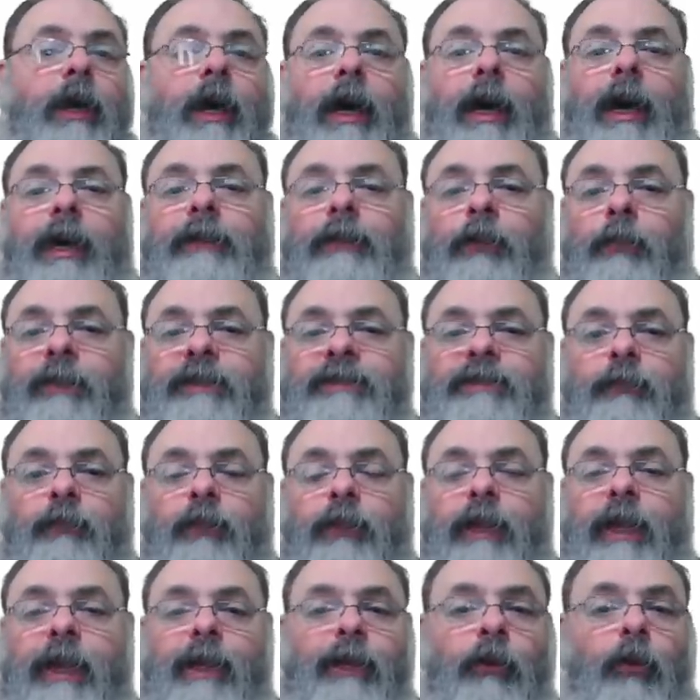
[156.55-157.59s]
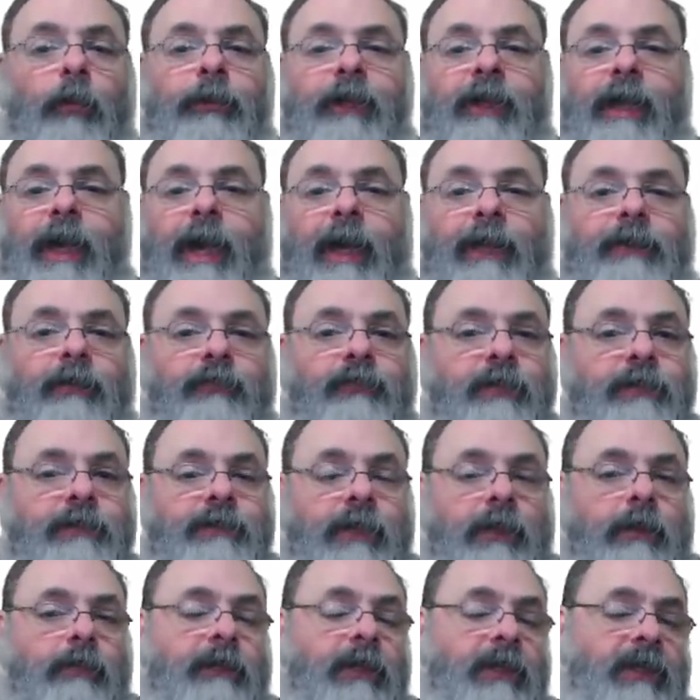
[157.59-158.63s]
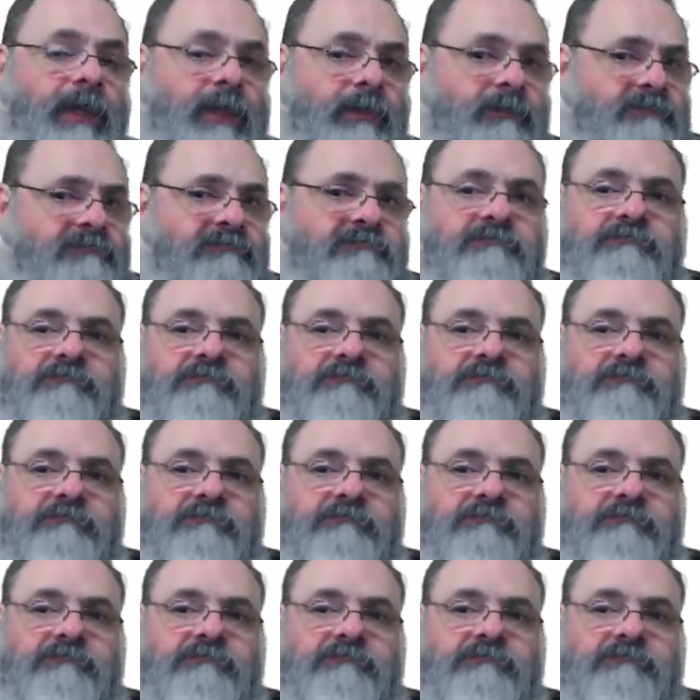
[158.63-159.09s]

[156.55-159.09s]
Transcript: Ah, não, mas a mulher é obrigada a fazer aquilo ali.